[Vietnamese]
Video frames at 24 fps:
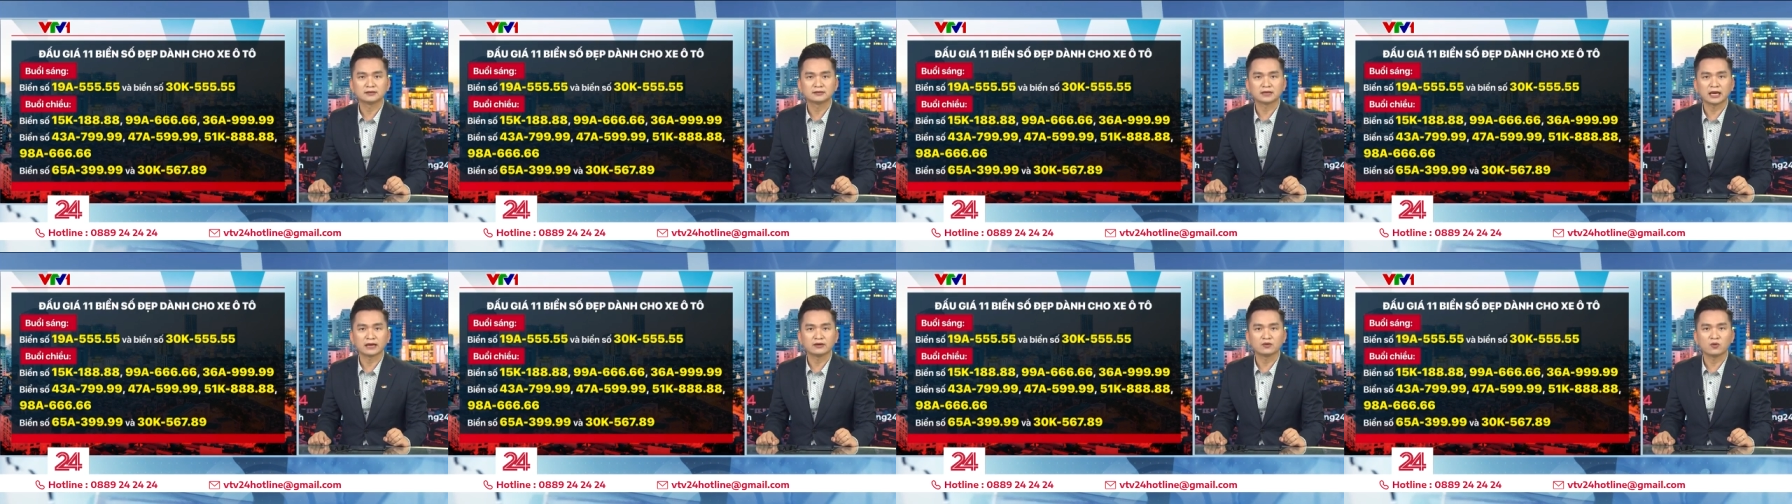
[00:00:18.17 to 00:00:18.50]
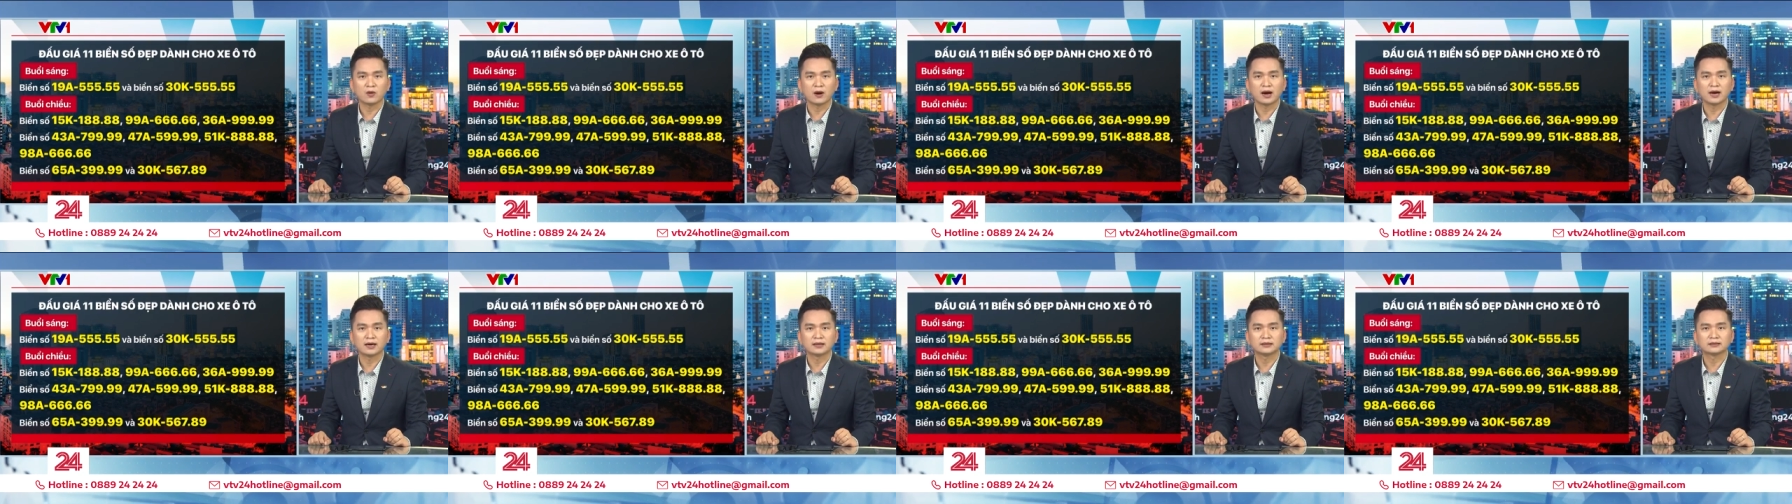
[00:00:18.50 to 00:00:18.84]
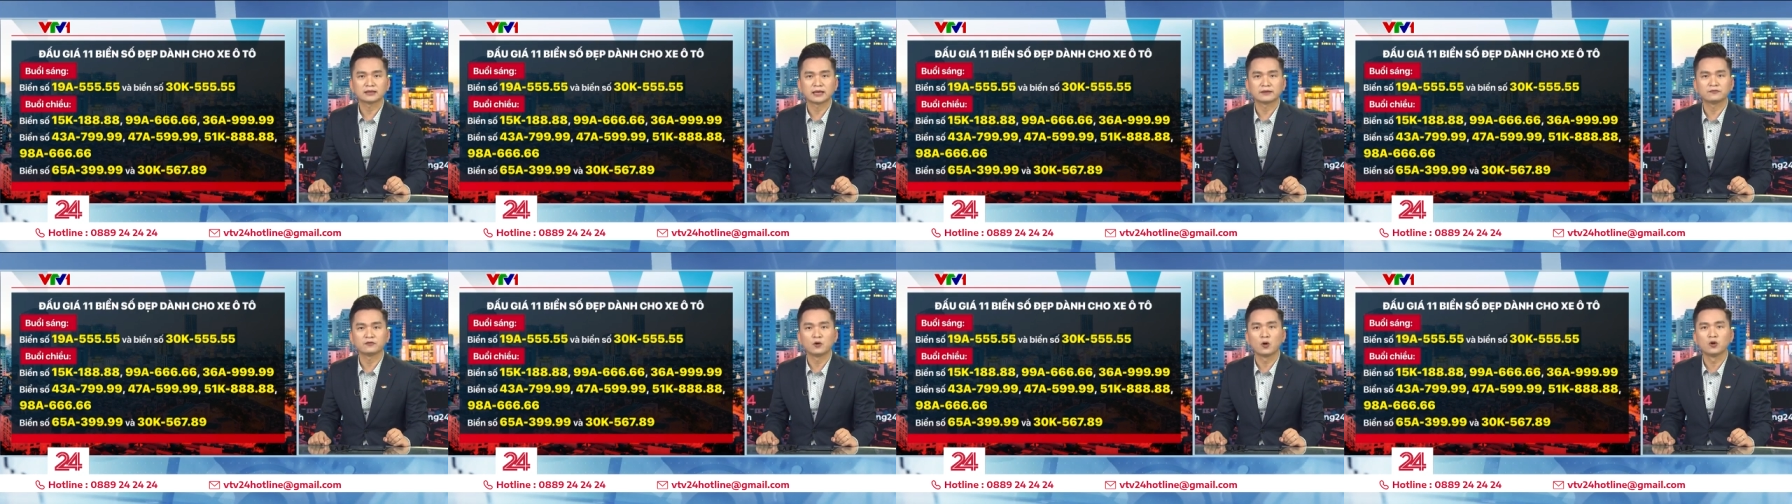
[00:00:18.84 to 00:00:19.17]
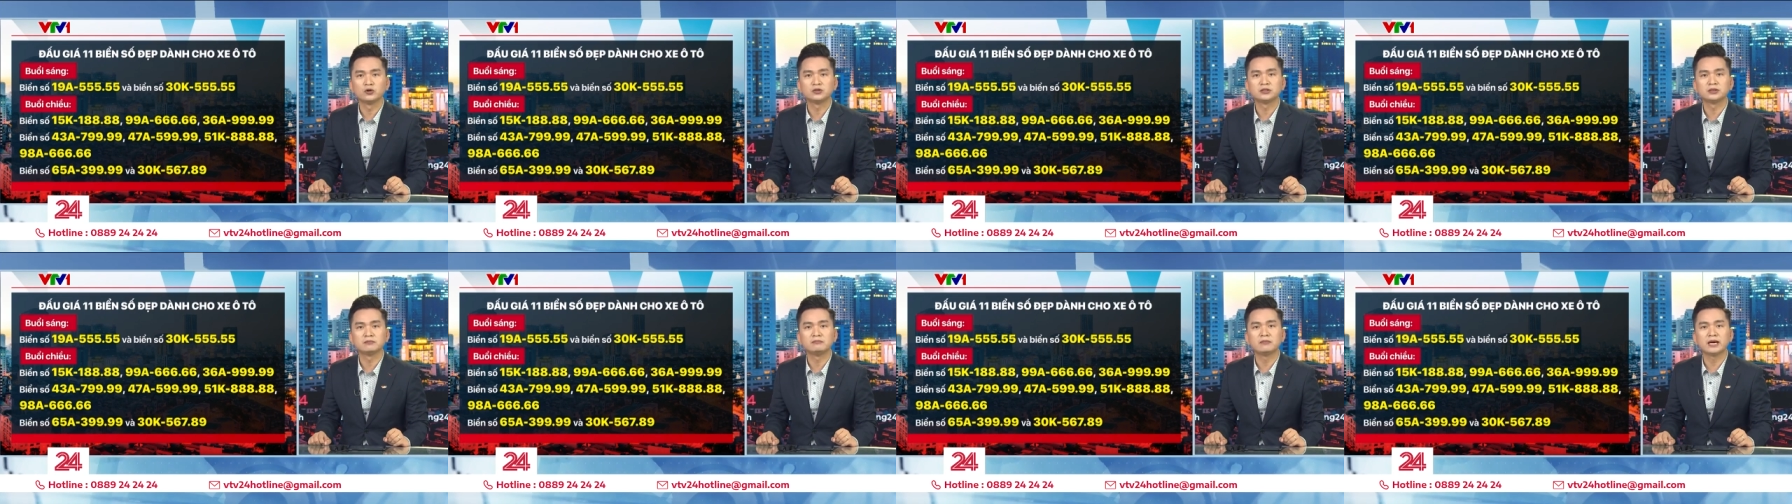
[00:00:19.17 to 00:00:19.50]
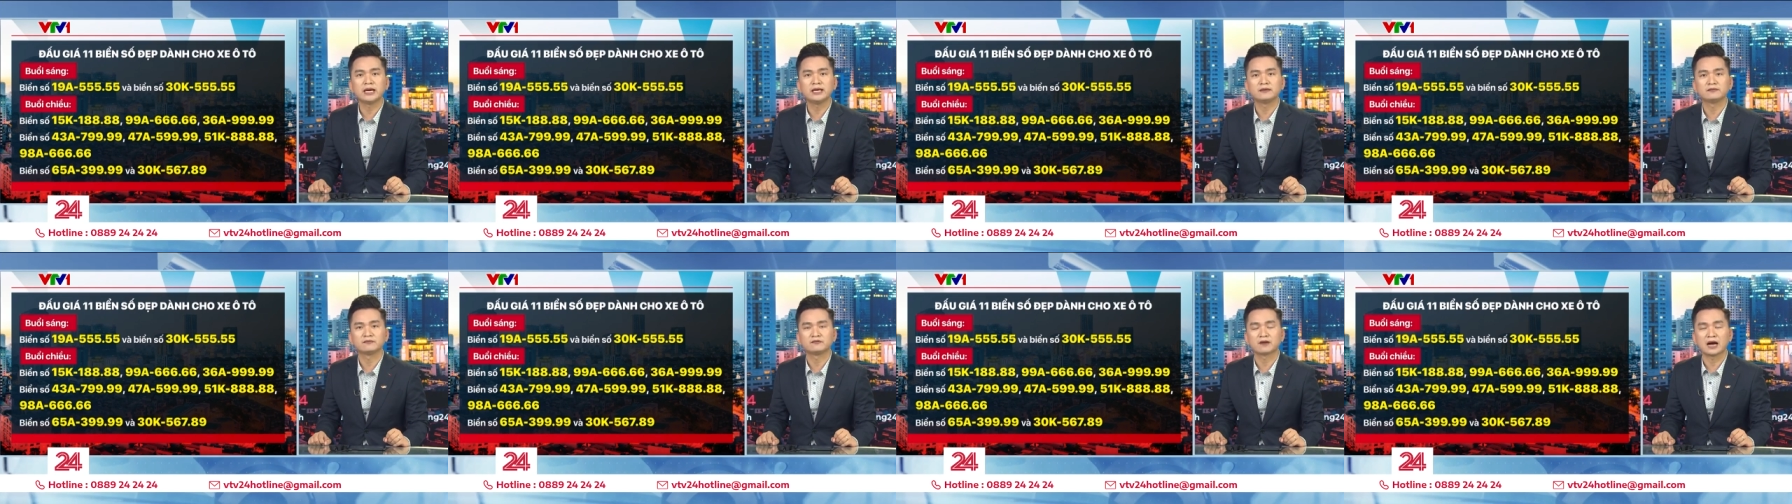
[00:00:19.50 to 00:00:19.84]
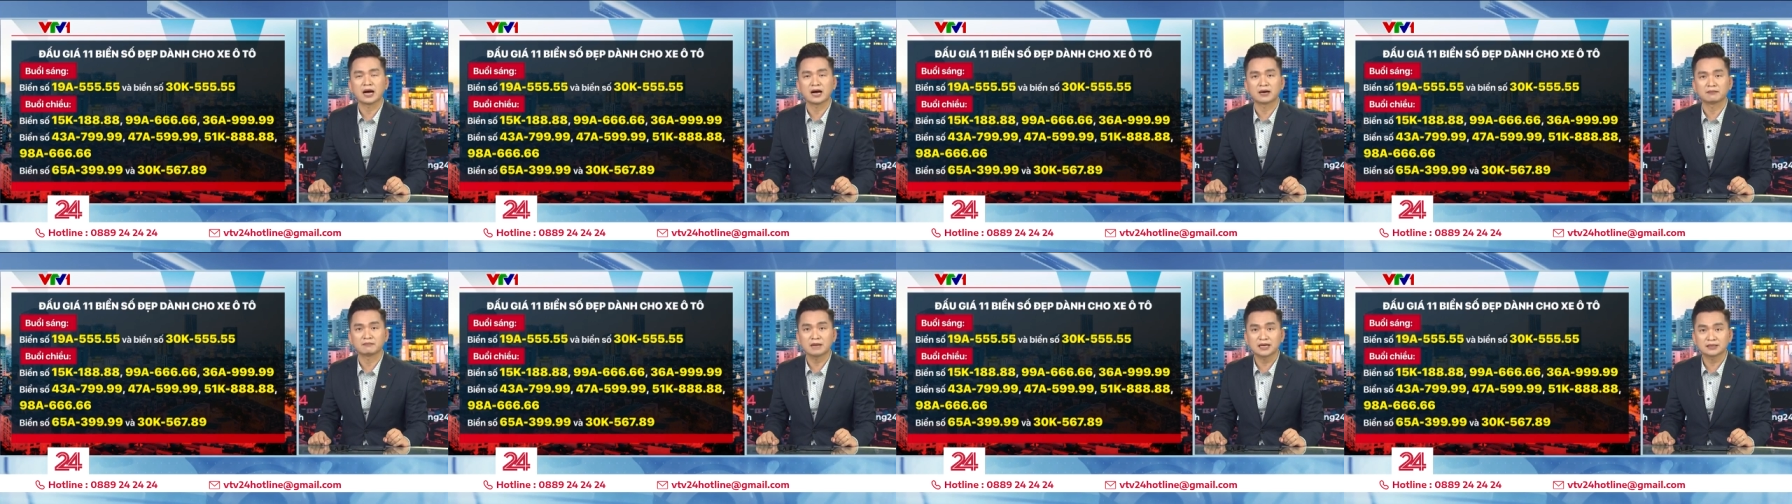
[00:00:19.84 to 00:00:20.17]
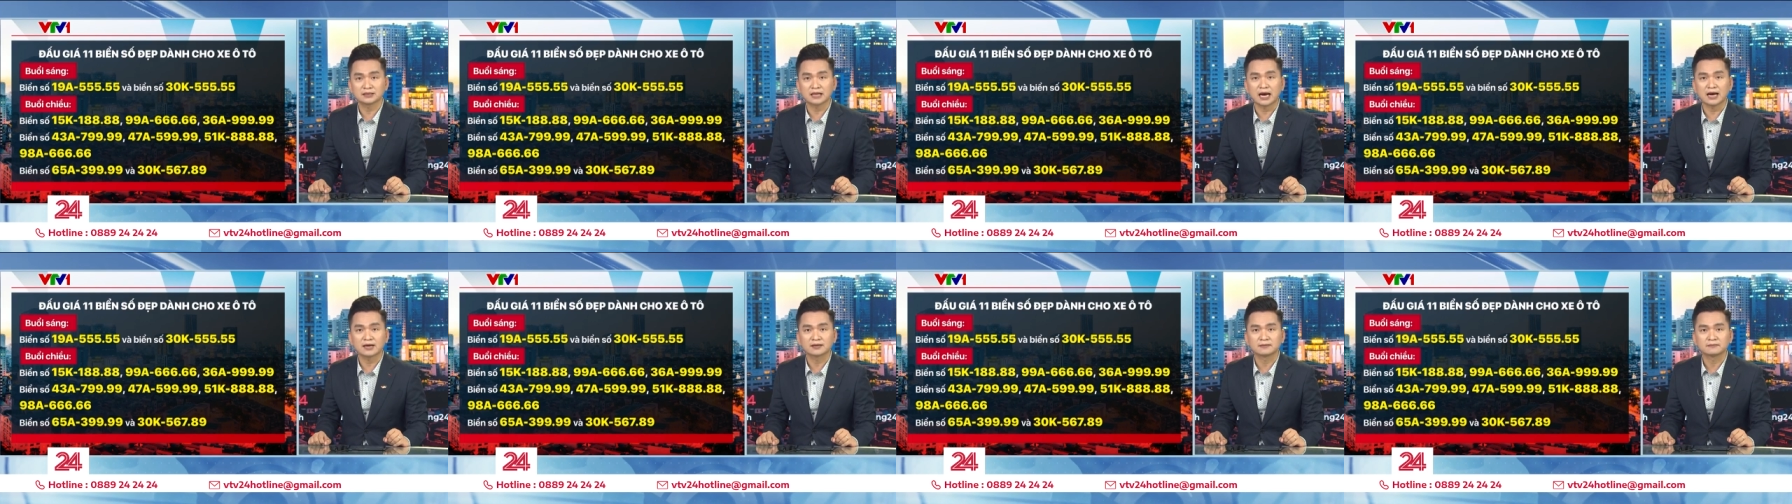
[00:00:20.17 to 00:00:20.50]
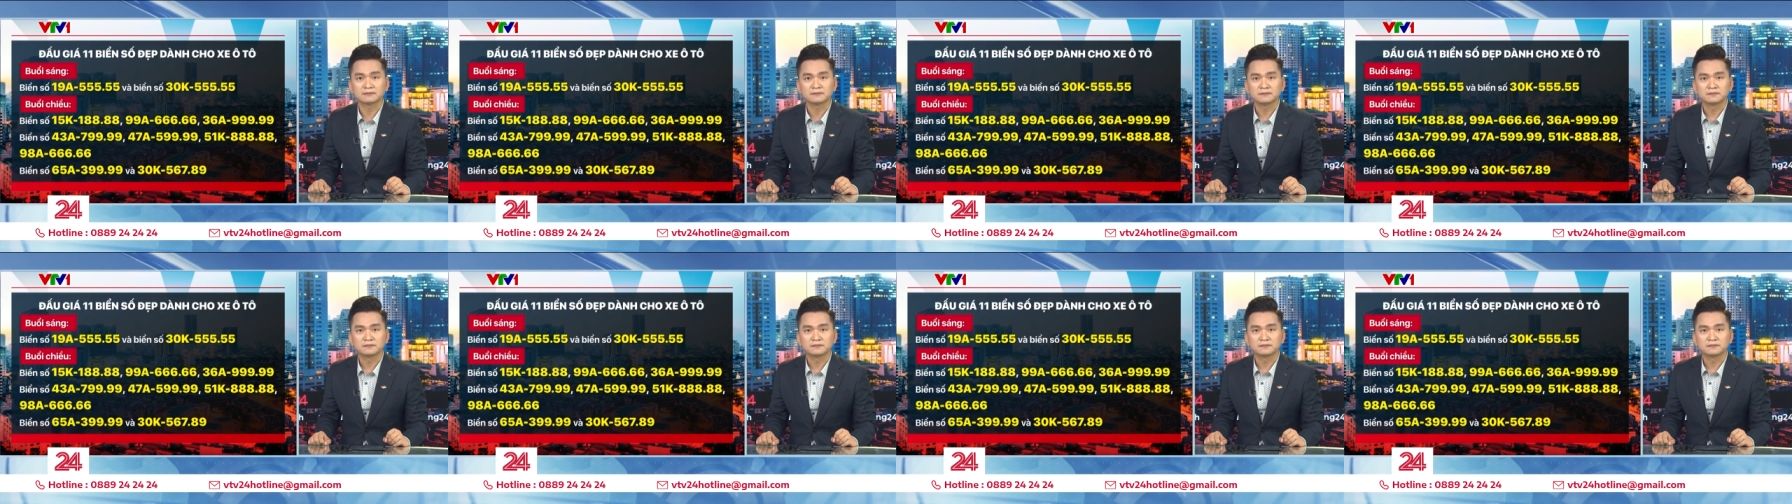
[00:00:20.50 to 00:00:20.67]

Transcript: Thanh Hóa, thành phố Hồ Chí Minh và Bắc Giang.